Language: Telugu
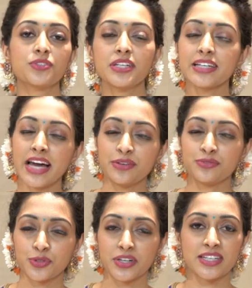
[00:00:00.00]
త్రీ నైన్
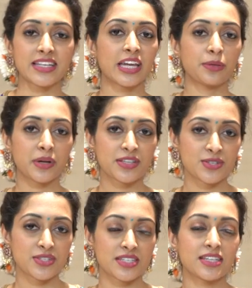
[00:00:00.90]
ఫోర్ అండి శారీ ప్రైస్
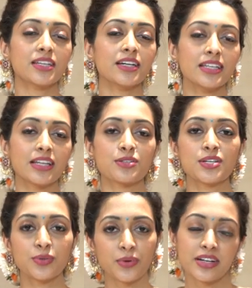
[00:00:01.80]
వచ్చేసి థర్టీన్
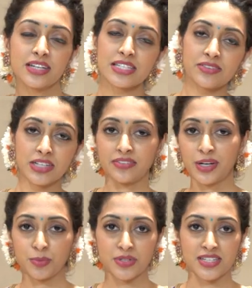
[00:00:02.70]
థౌసండ్ టూ హండ్రెడ్ అండ్ సెవెంటీ
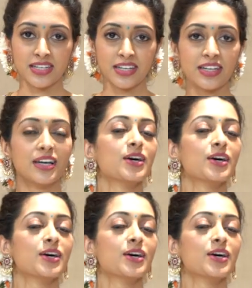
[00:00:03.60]
ఫైవ్ రూపీస్ అండి